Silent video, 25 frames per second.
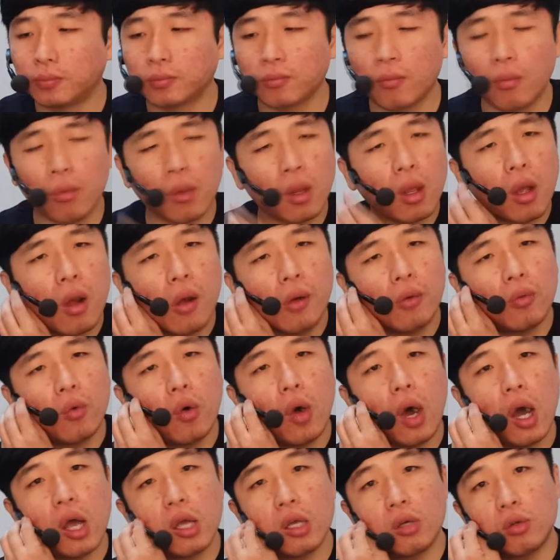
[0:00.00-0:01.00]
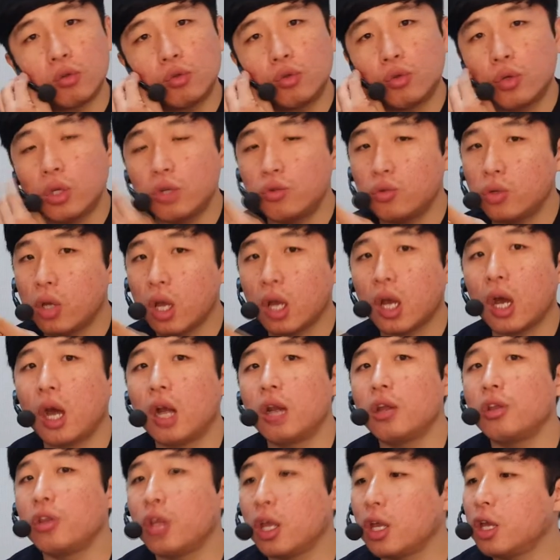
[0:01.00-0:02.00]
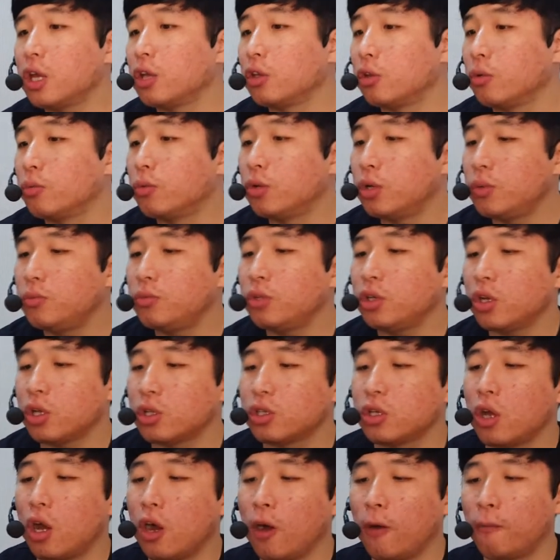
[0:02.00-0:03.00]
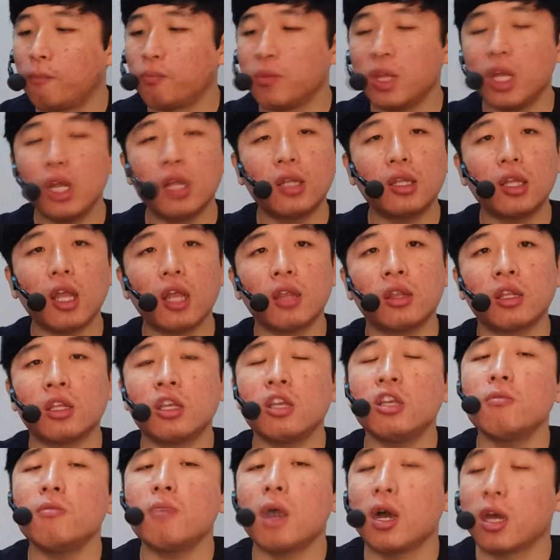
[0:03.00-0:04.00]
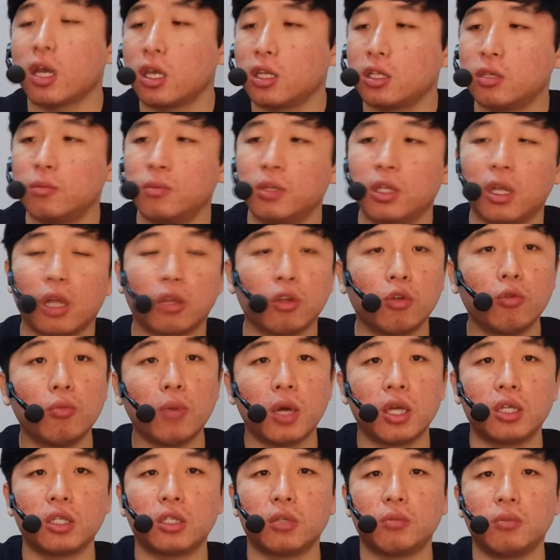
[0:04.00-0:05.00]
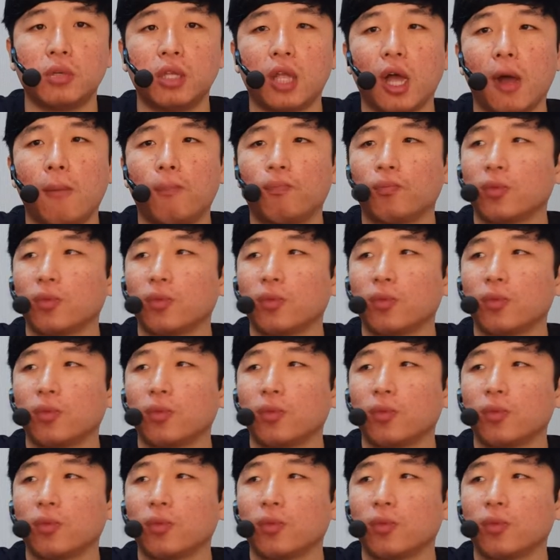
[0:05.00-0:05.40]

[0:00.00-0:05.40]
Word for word: 음, 와 이거 두 개 중에 가려내기가 너무 힘들어서 일단 킵 하겠습니다. 너무 킵. 맛있습니다.